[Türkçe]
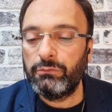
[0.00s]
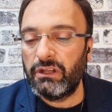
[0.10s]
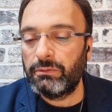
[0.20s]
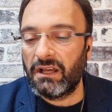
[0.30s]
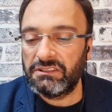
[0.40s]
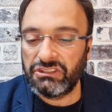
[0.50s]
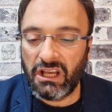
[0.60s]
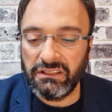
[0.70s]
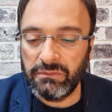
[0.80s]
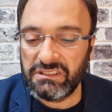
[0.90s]
Bir
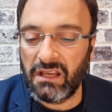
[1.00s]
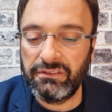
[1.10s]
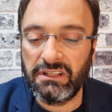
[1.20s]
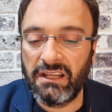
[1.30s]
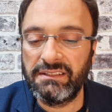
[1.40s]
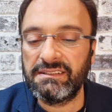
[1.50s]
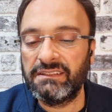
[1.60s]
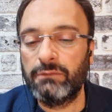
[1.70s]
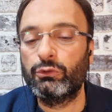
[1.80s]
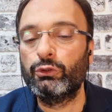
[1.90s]
padişahın
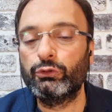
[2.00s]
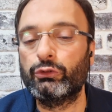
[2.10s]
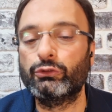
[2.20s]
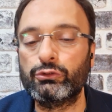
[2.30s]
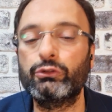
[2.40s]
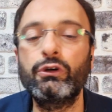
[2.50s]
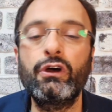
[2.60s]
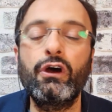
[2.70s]
misafirhanesinde bulunduğunuzu,